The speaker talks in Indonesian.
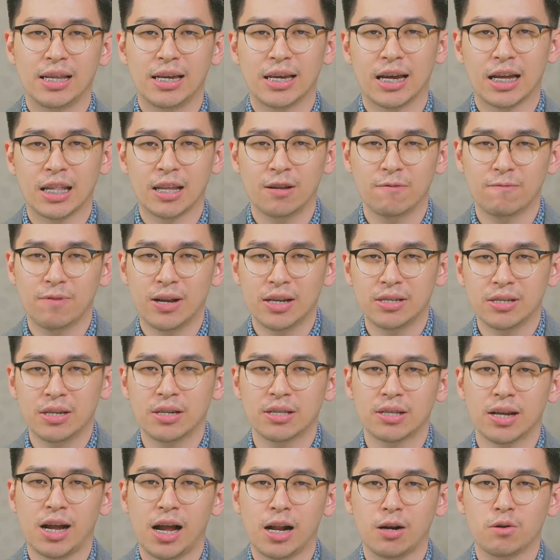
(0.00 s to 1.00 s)
tingkat
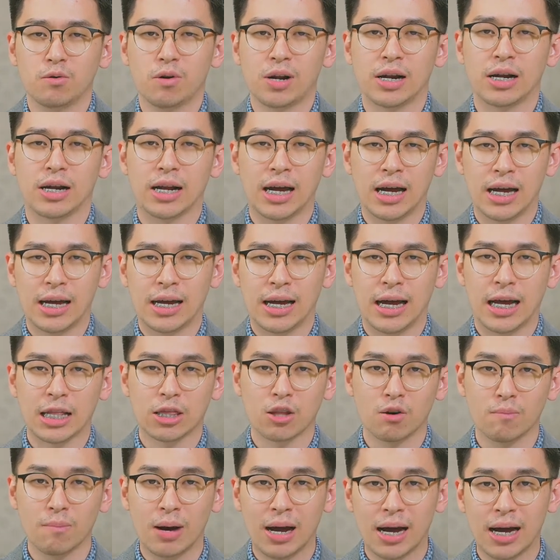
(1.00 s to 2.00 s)
inflasi yang terlalu rendah
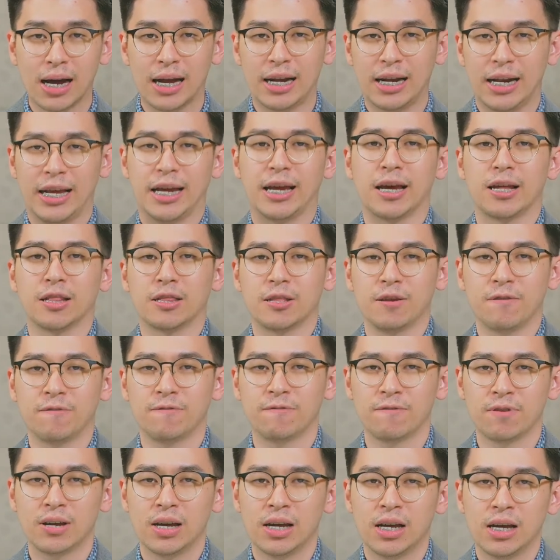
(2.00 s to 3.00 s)
atau bahkan negatif
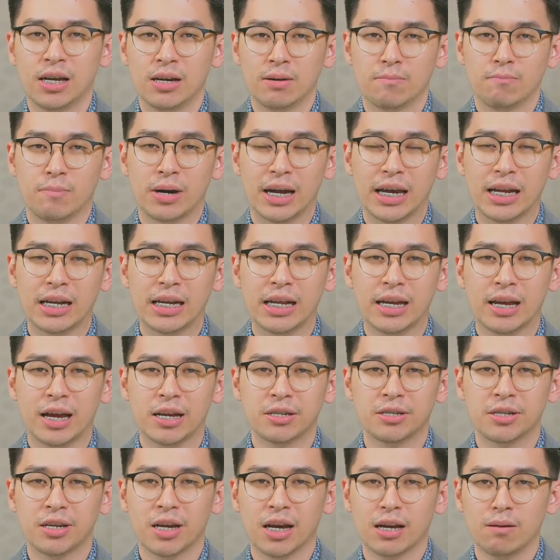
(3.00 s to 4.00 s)

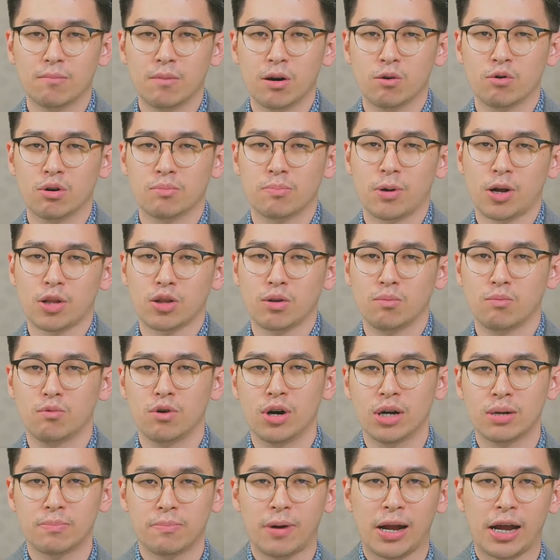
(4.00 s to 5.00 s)
mengindikasikan bahwa
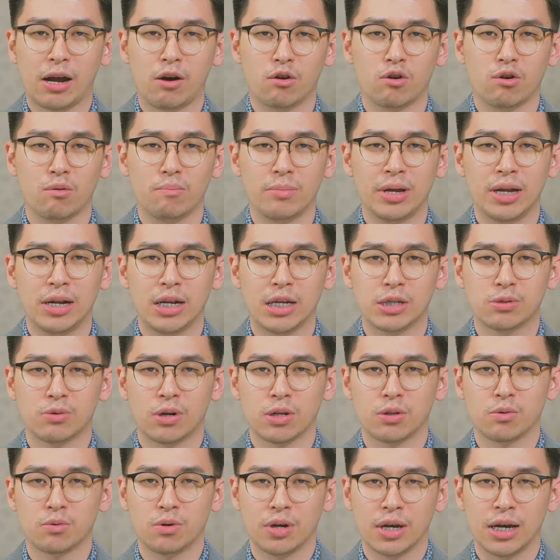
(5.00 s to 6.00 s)
pertumbuhan perekonomian di
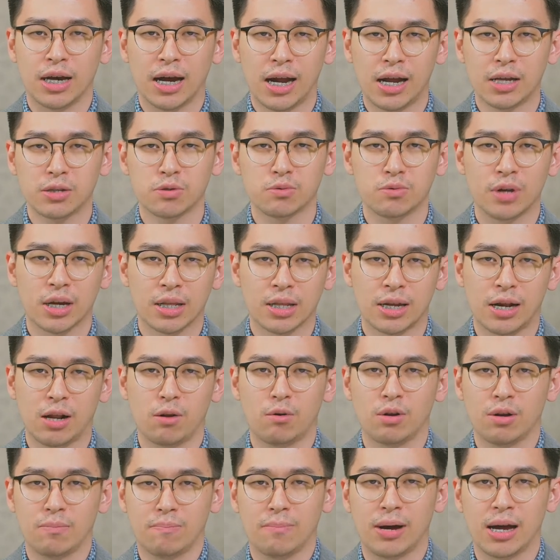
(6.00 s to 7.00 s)
suatu negara sudah
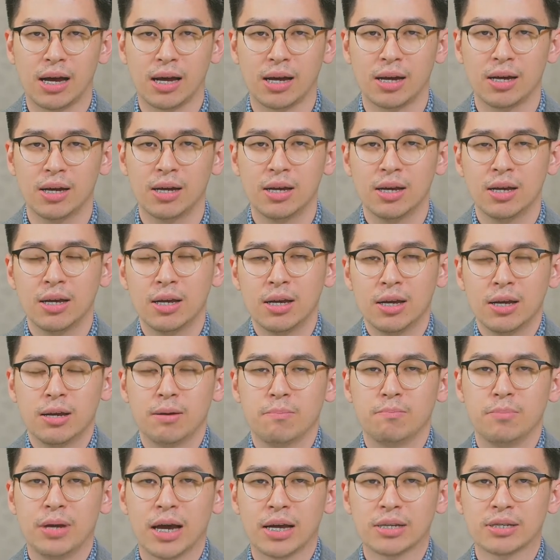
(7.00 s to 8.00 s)
terlalu lemah.
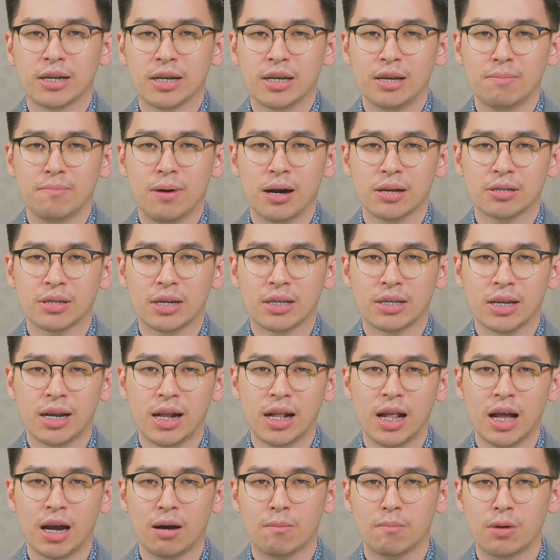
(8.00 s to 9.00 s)
Biasanya bank
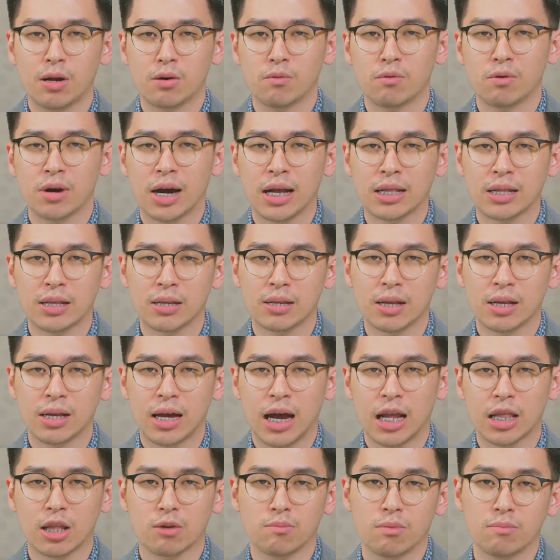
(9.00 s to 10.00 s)
sentral akan melakukan
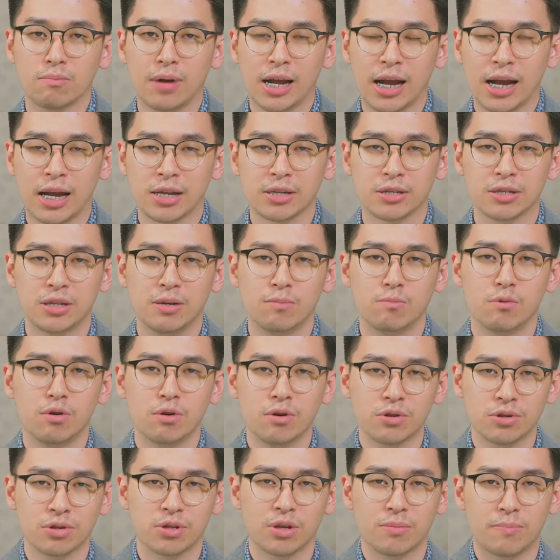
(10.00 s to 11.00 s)
atau memberikan
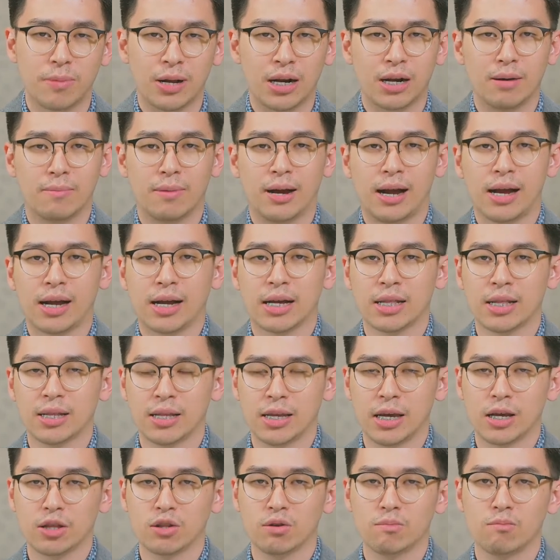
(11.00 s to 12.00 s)
stimulus kepada market
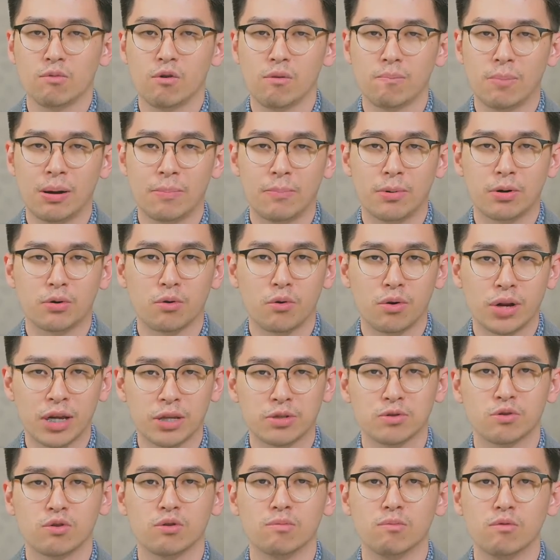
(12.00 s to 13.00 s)
yaitu berupa
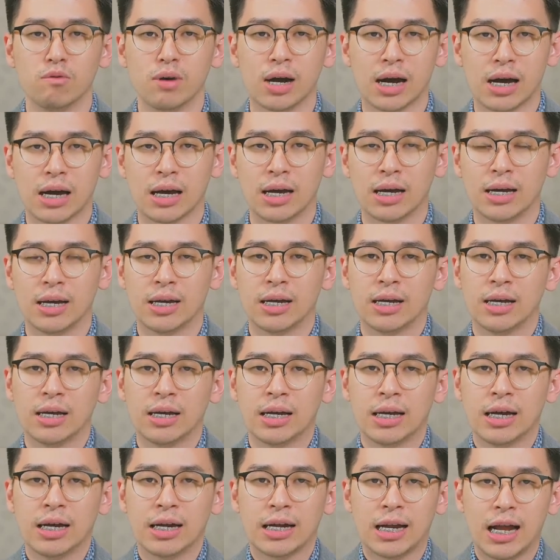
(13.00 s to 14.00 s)
penurunan suku bunga.
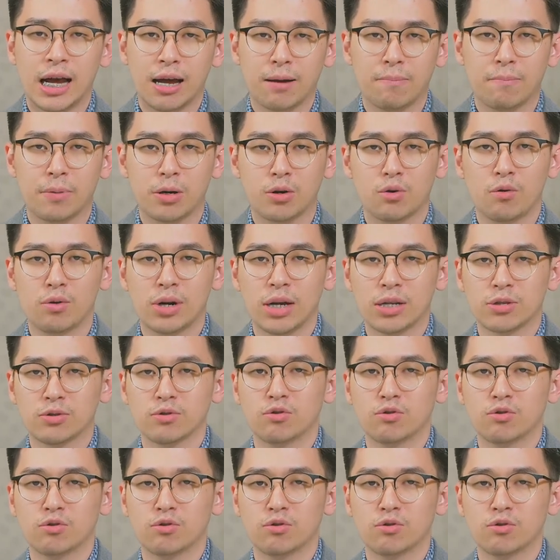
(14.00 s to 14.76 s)
Nah, penurunan